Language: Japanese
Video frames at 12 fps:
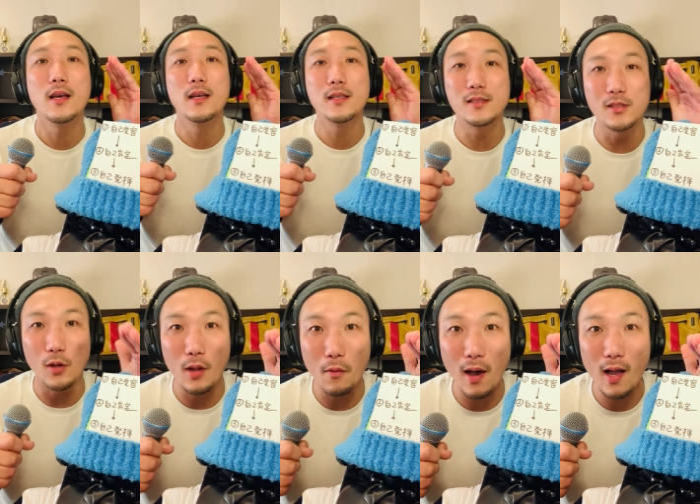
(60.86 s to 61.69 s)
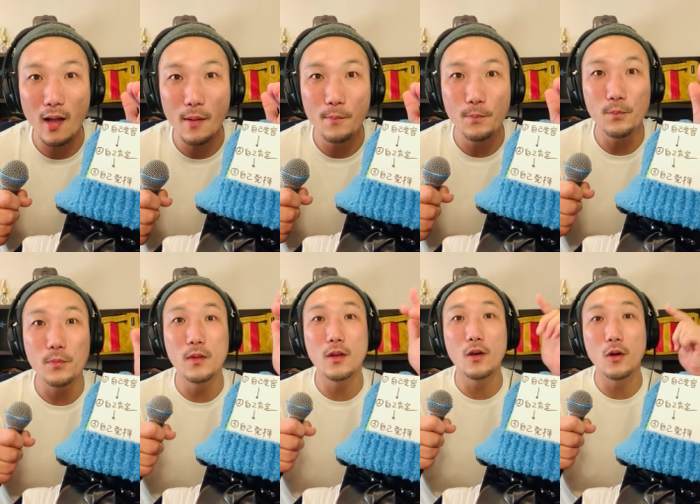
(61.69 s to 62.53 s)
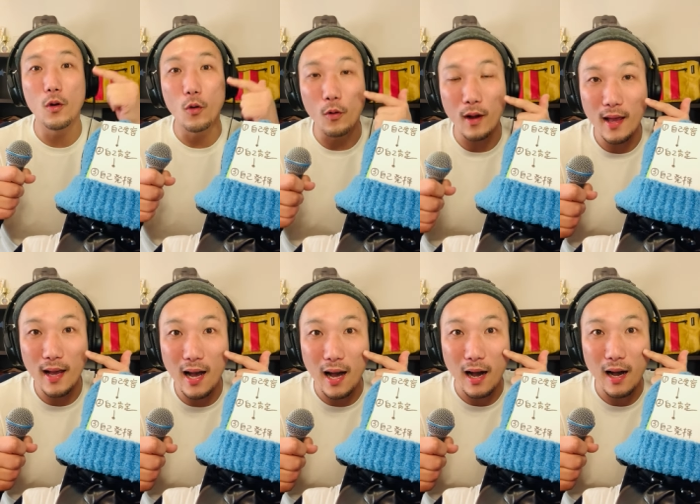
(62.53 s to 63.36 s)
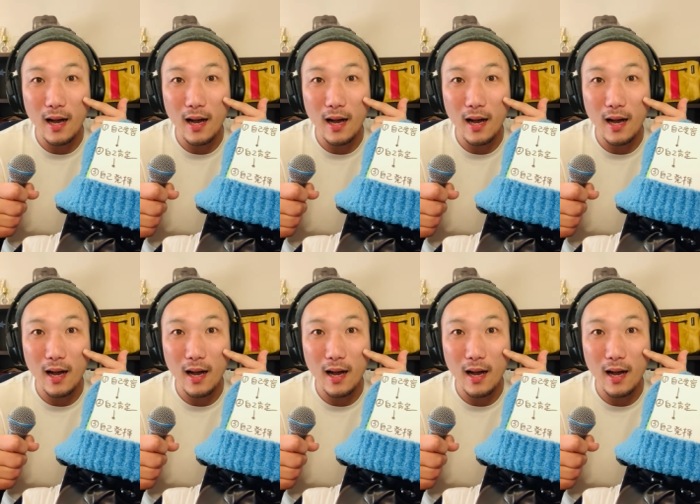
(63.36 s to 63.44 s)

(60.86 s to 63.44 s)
それは俺が